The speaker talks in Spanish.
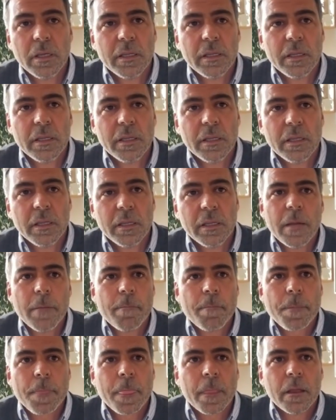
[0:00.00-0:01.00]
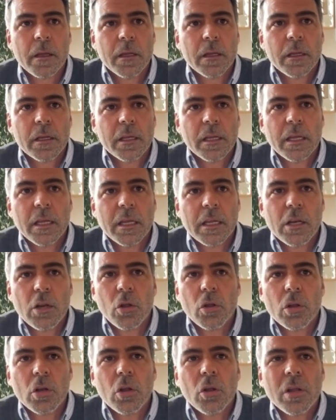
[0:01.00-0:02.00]
Este, eh,
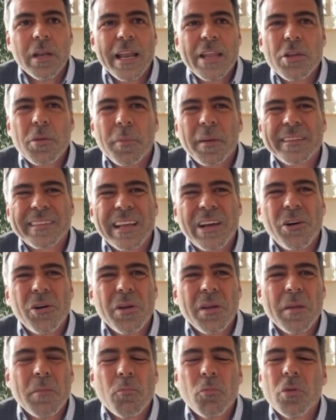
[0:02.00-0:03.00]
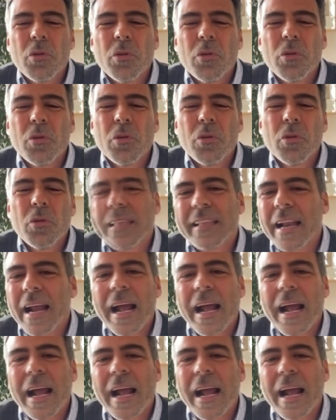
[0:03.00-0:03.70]
lo, del año pasado es muy difícil de